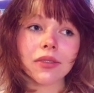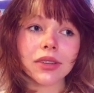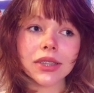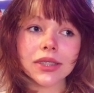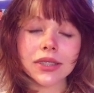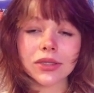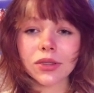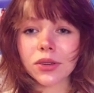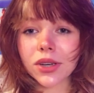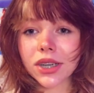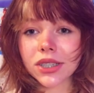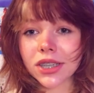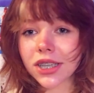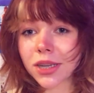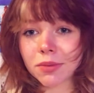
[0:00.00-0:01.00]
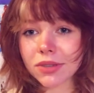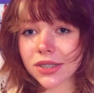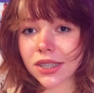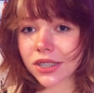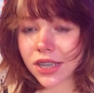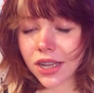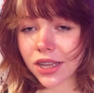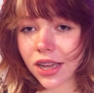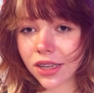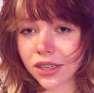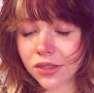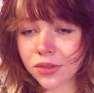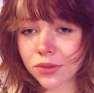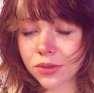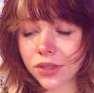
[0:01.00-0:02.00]
Więc to raczej nie ma znaczenia,
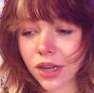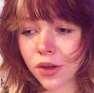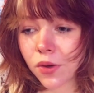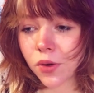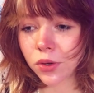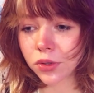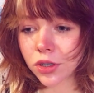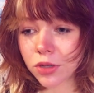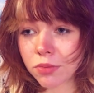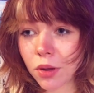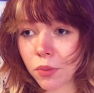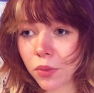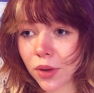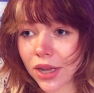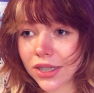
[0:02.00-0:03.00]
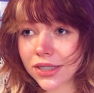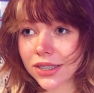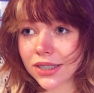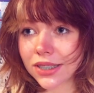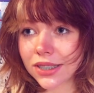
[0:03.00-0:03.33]
jaką, jaką ktoś ma płeć